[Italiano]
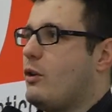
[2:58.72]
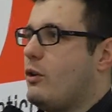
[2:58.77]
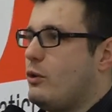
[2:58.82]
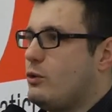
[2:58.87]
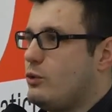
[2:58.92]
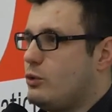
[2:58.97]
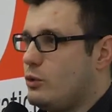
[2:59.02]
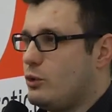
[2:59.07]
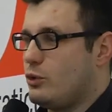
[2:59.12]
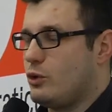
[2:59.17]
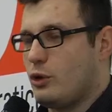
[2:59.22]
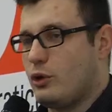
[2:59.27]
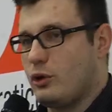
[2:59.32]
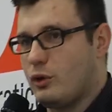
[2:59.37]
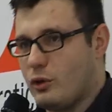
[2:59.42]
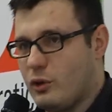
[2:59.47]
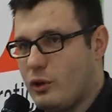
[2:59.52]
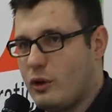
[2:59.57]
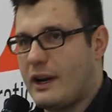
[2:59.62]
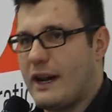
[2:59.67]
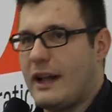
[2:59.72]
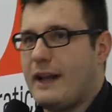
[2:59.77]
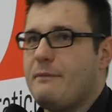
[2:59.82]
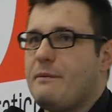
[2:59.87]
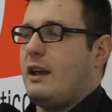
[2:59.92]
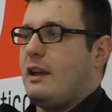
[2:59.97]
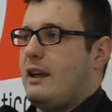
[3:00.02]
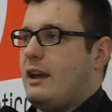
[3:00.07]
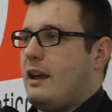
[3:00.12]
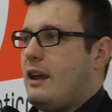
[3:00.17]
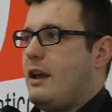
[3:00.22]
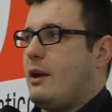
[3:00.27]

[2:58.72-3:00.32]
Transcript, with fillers: con tutto l'onore che